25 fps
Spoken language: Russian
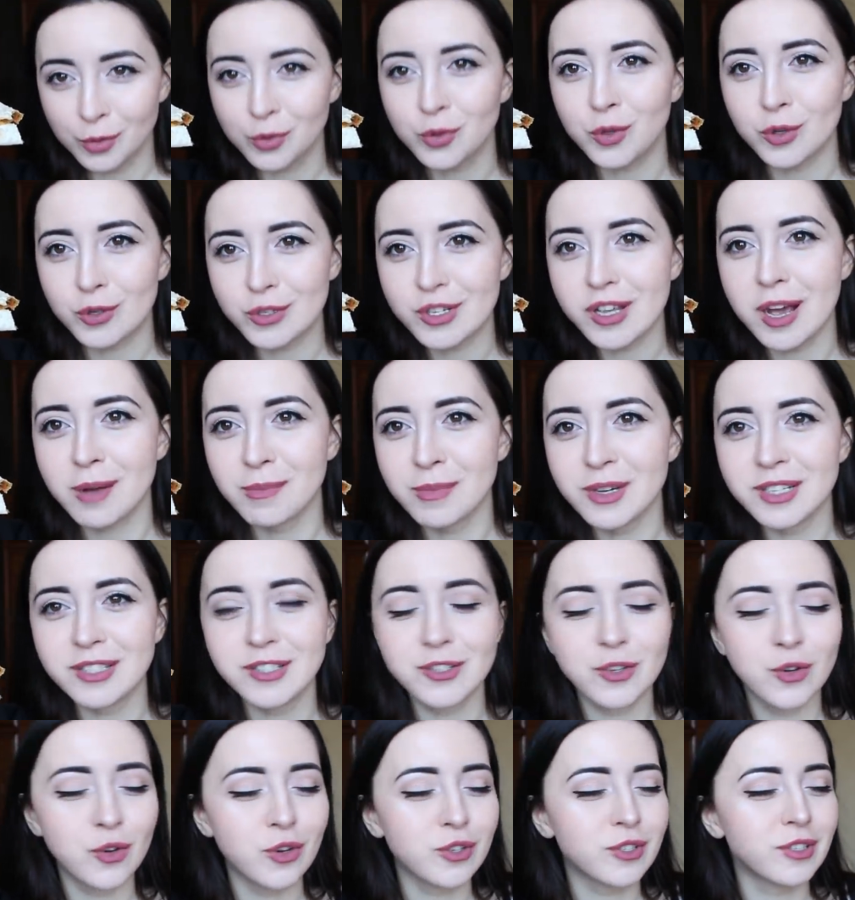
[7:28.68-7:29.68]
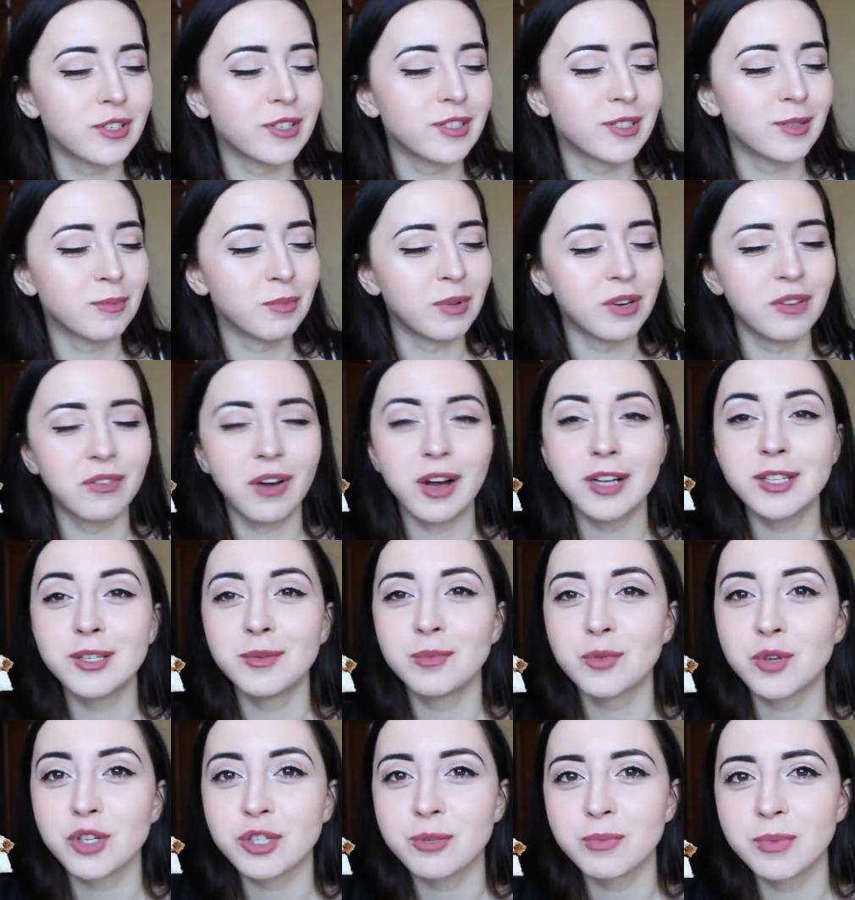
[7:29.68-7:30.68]
то самое серьезное заболевание,
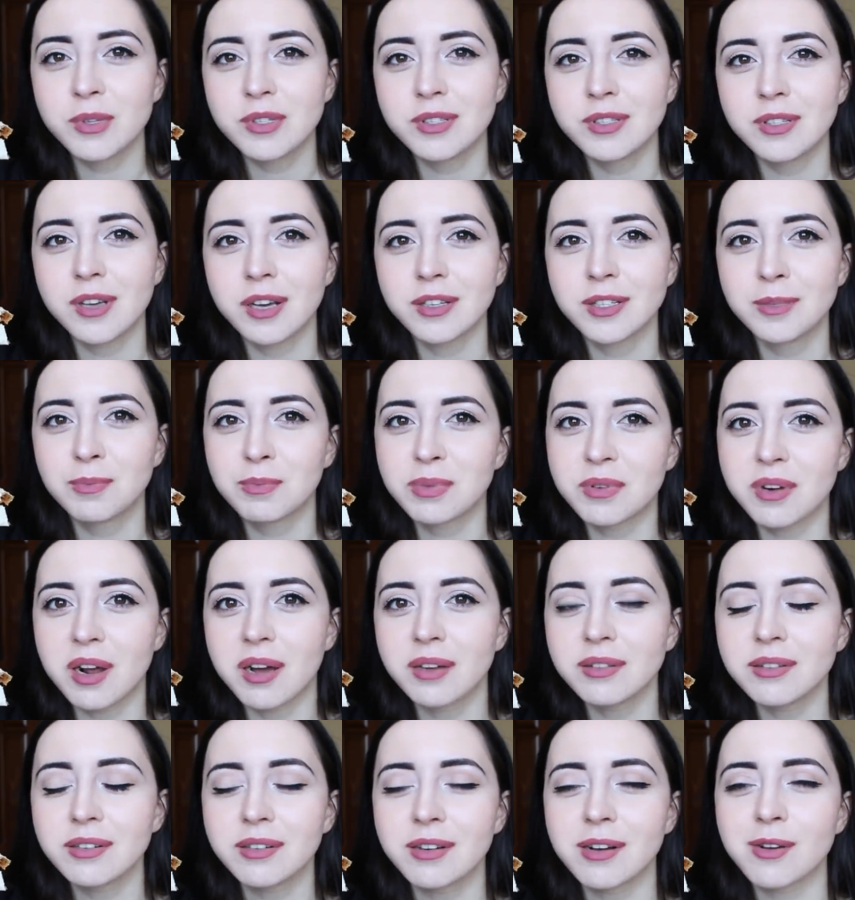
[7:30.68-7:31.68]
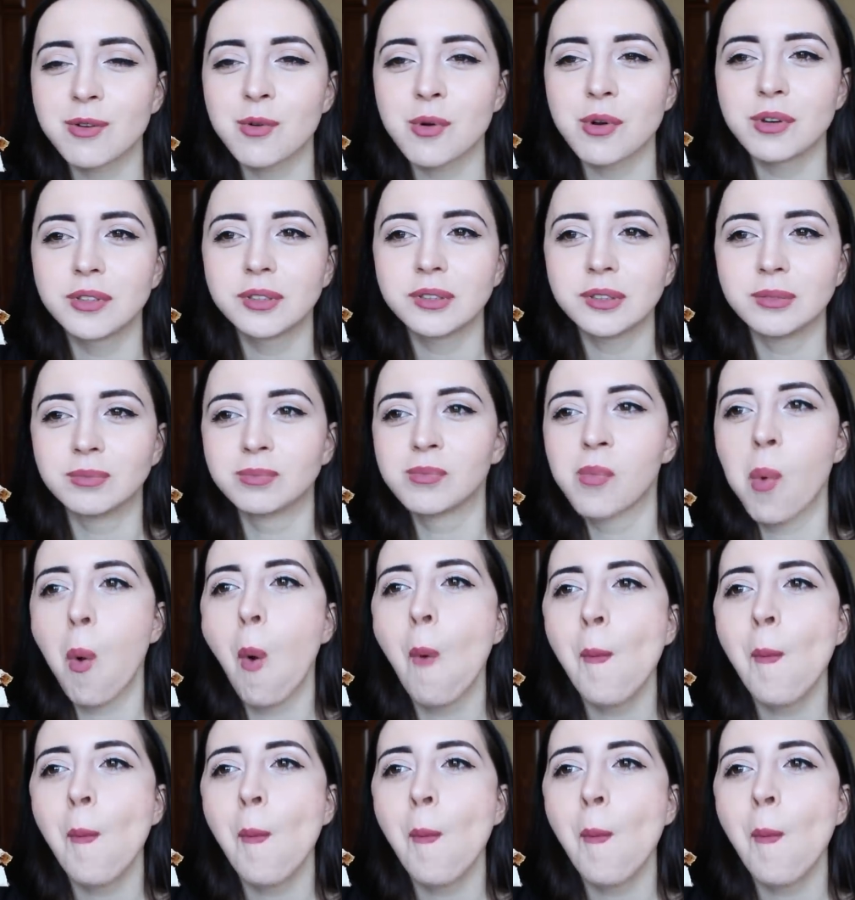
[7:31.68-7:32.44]
может быть, снять пранк какой-то.